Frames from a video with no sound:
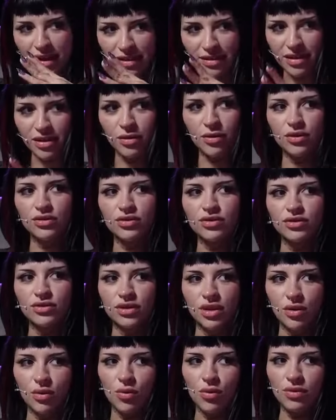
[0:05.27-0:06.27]
Caso habló
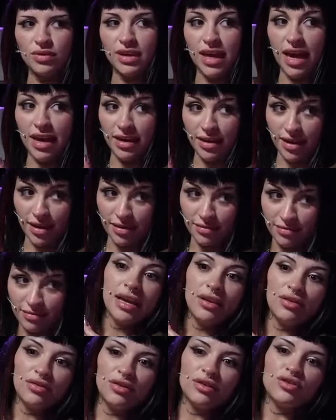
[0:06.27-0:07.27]
por primera vez sobre
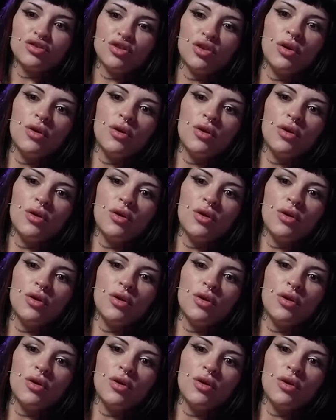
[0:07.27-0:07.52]
cómo